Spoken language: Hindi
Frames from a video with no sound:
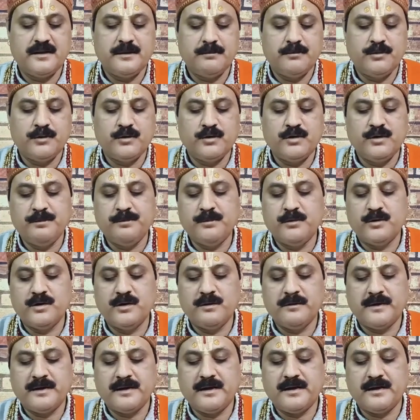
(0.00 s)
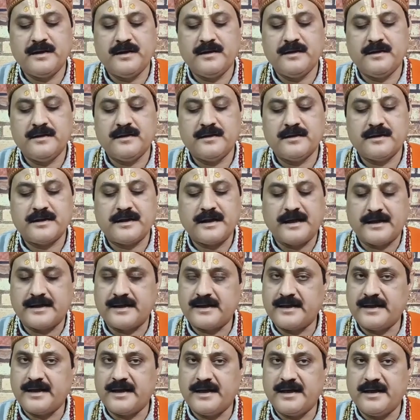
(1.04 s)
कि बुद्ध पूर्णिमा का
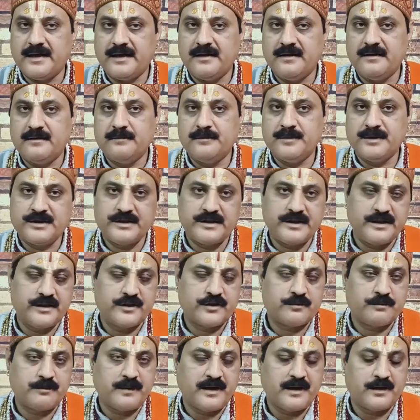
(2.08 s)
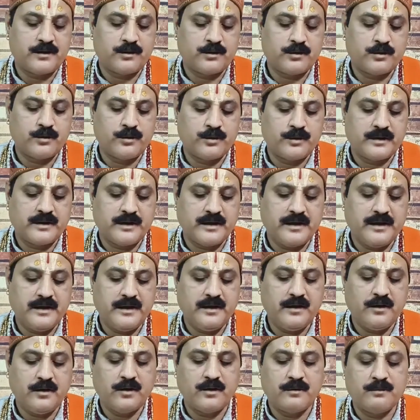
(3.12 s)
क्या विशेष महत्व होता है
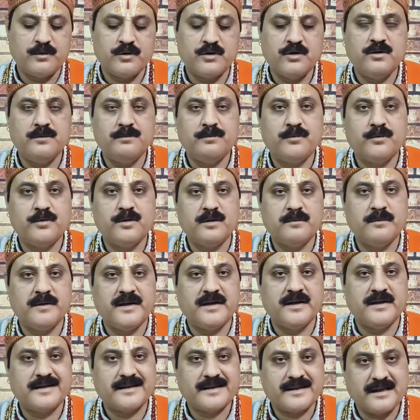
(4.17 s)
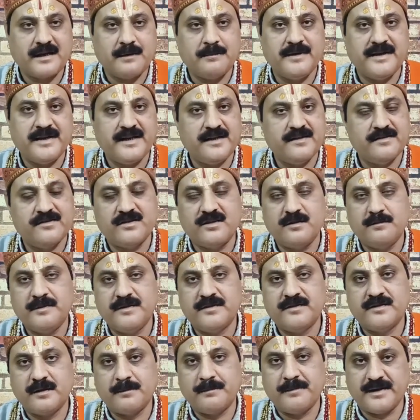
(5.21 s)
और बुद्ध पूर्णिमा कब है इसी
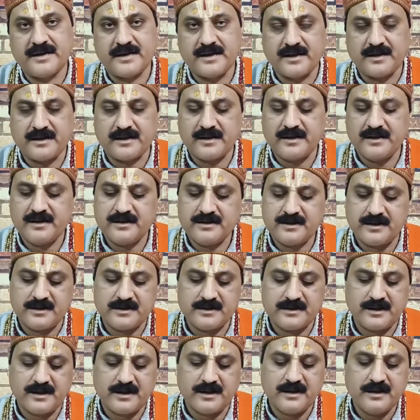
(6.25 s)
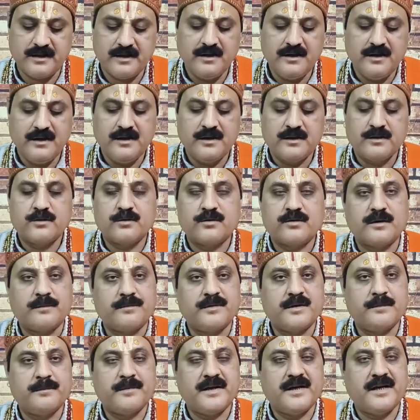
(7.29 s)
विषय पे करते हैं चर्चा तो
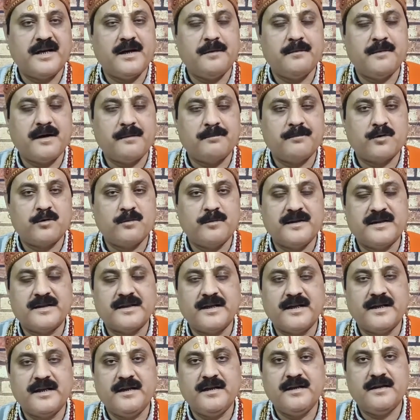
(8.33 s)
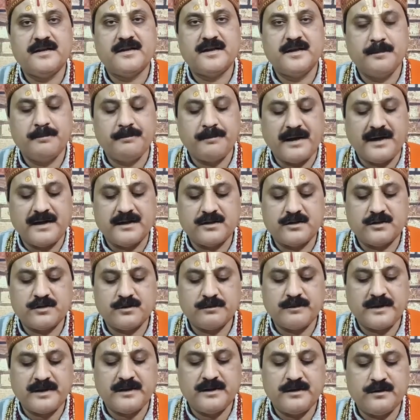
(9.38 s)
सबसे पहले हम आपको बताएं कि 5
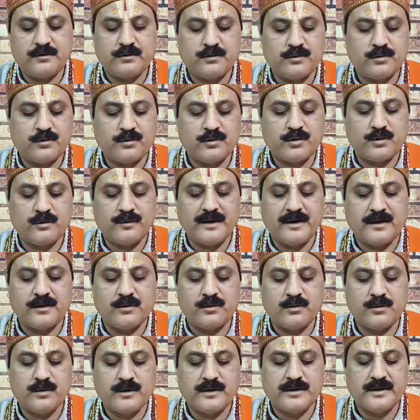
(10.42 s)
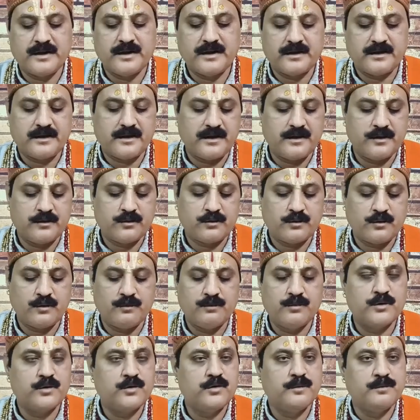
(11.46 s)
मई शुक्रवार 2023 को
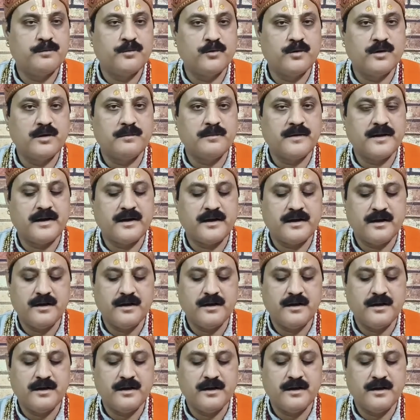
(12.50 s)
बुद्ध पूर्णिमा